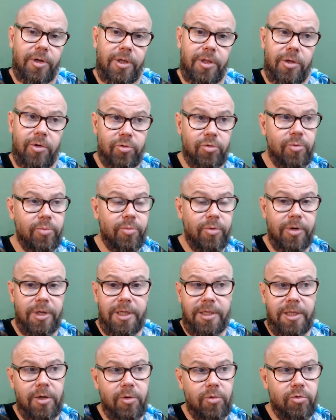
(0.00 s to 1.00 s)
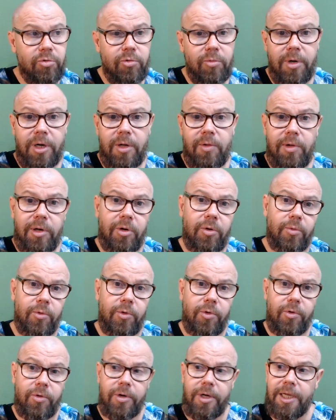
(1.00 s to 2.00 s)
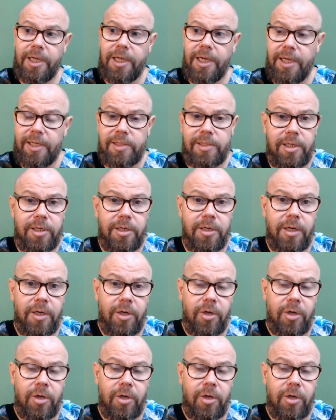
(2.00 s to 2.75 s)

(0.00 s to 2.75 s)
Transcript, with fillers: digo yo porque está acostumbrado a los grupos que hacen